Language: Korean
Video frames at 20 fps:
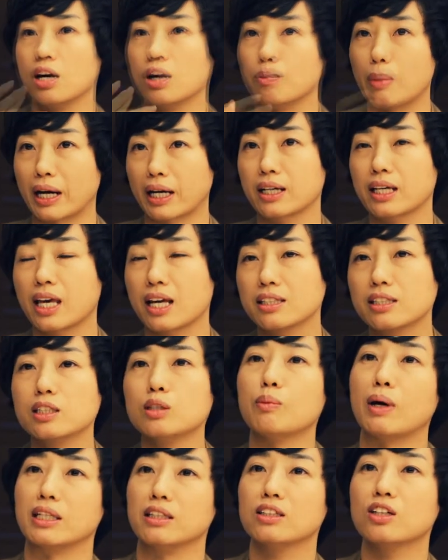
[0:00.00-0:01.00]

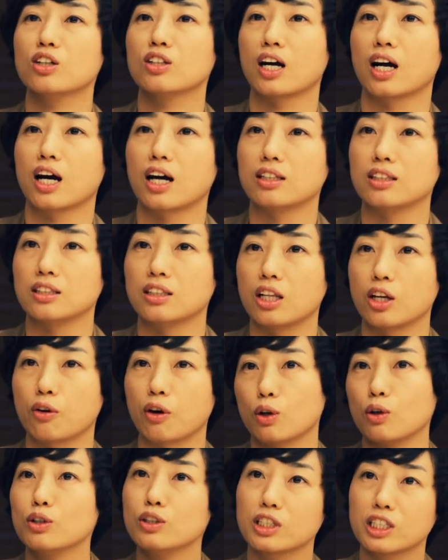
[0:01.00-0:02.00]
마켓을 만들어 나가는데
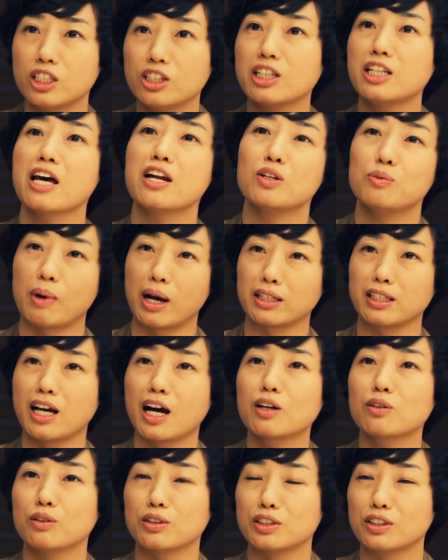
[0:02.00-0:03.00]
저희는 기대를 많이 하고